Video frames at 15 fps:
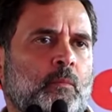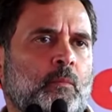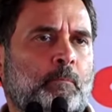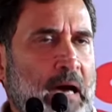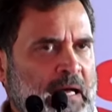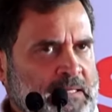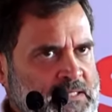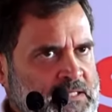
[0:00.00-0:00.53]

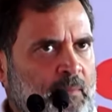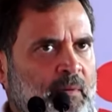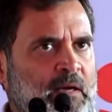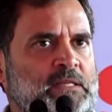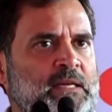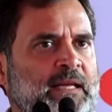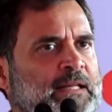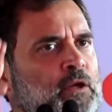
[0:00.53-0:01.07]
बात
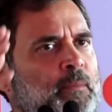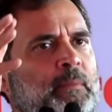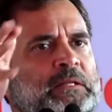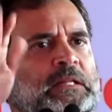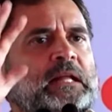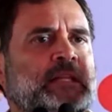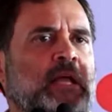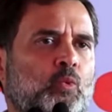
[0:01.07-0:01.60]
समझनी है तो मैं
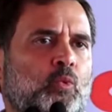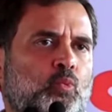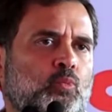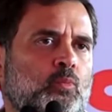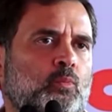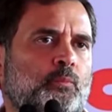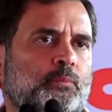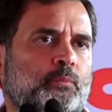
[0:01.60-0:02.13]
बताता
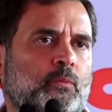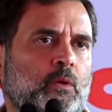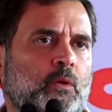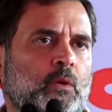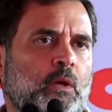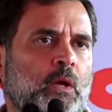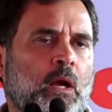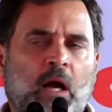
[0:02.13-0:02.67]
हूं
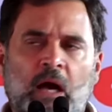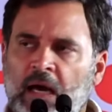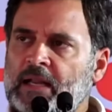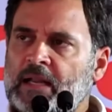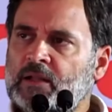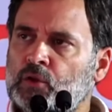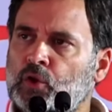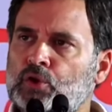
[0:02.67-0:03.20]
अगर
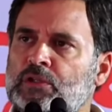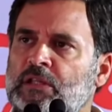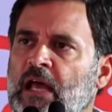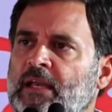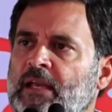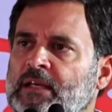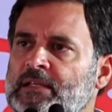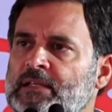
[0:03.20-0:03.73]

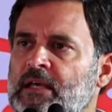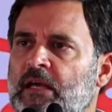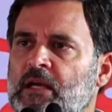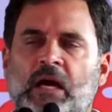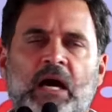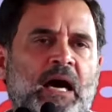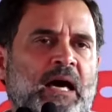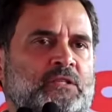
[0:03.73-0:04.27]
हिंदुस्तान की
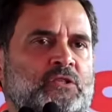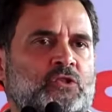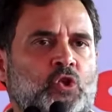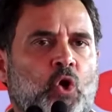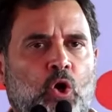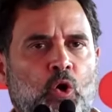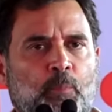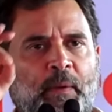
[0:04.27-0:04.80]
सरकार
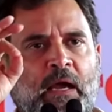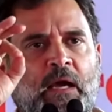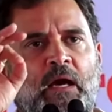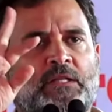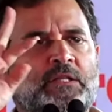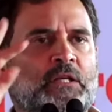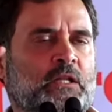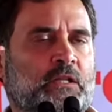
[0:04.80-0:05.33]
सौ रुपए
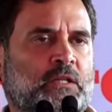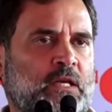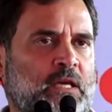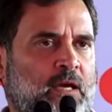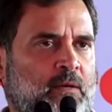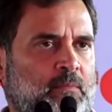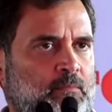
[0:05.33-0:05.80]
खर्च करती है